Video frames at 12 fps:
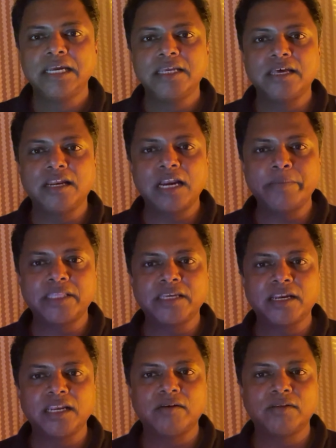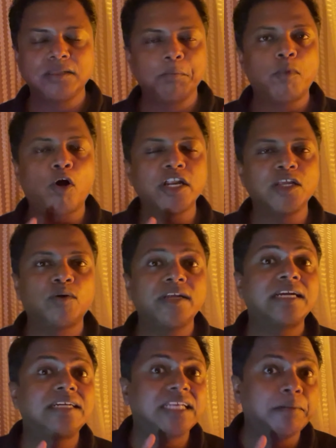இது என்னென்னு பார்த்தீங்கன்னா வந்து
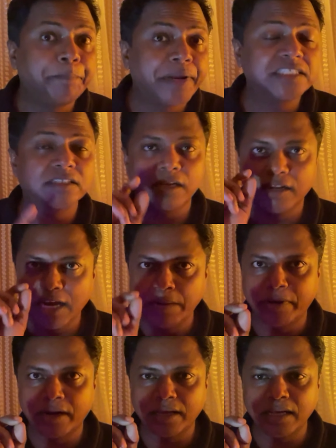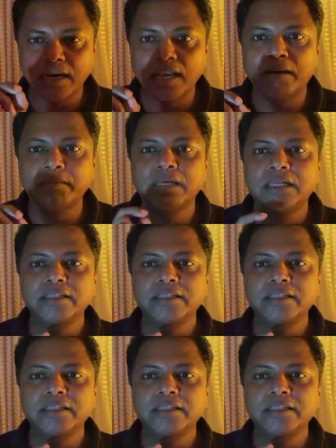பாடியினுடைய டெம்பரேச்சரை ரெகுலேட் பண்ணுறதா இருக்கலாம்